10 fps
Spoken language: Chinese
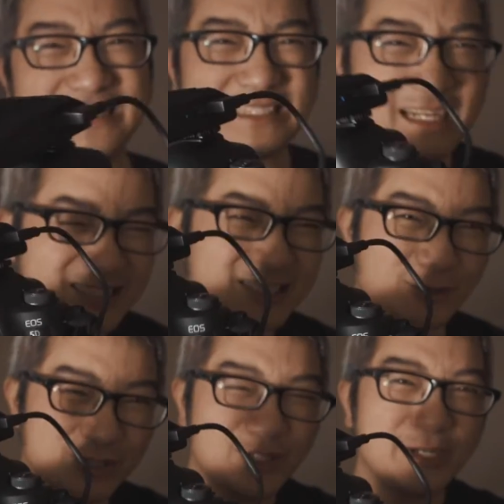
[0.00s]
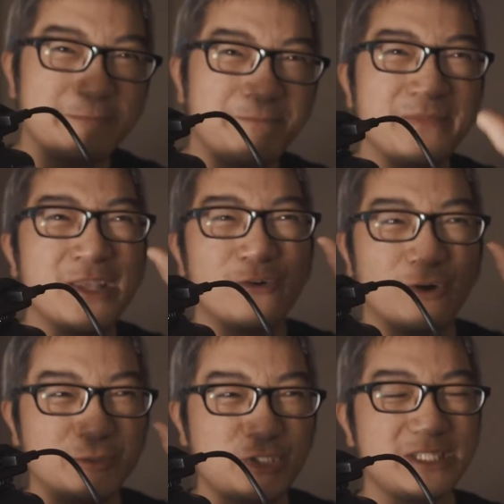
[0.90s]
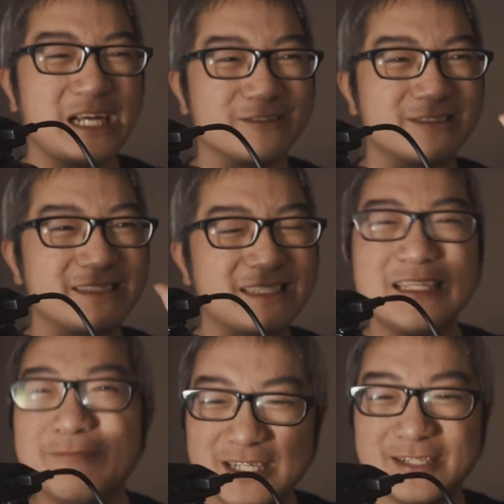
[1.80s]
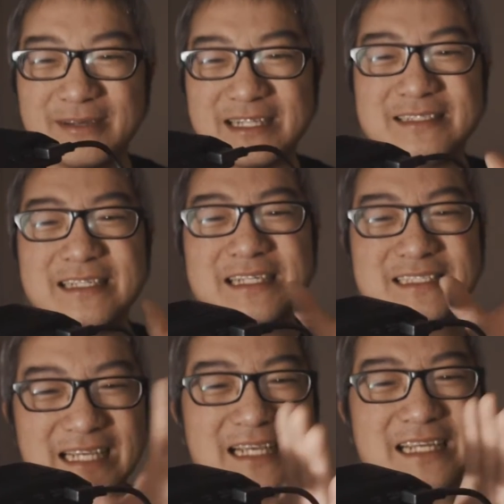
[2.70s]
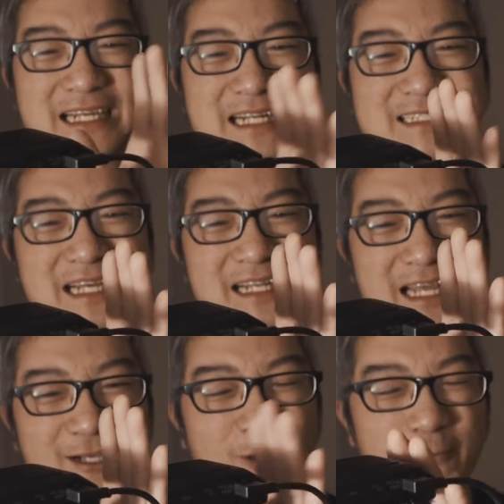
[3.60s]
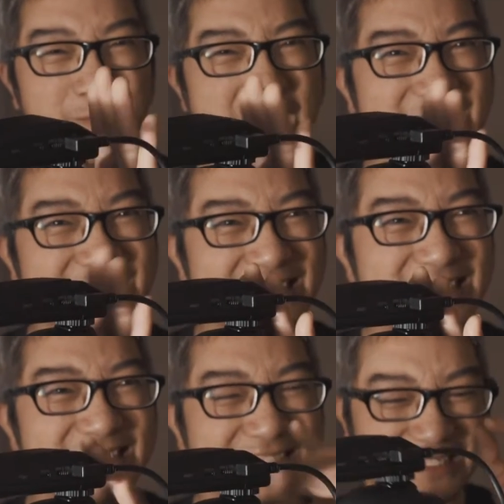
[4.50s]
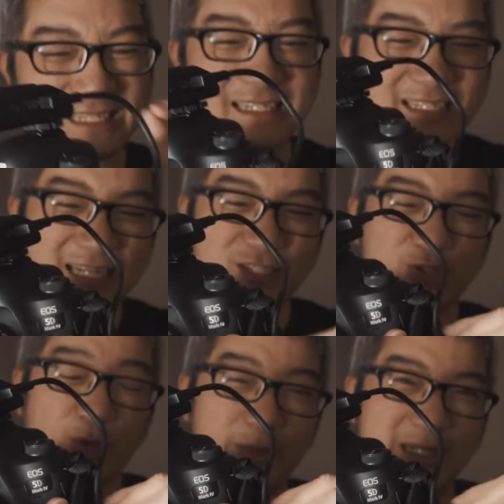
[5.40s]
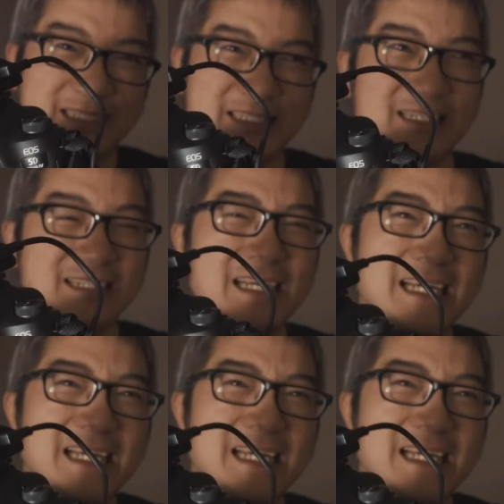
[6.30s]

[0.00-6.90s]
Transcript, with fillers: 下次有机会，我们去到摄影棚里面，再给大家来 compare 这一个跟那个所谓的线，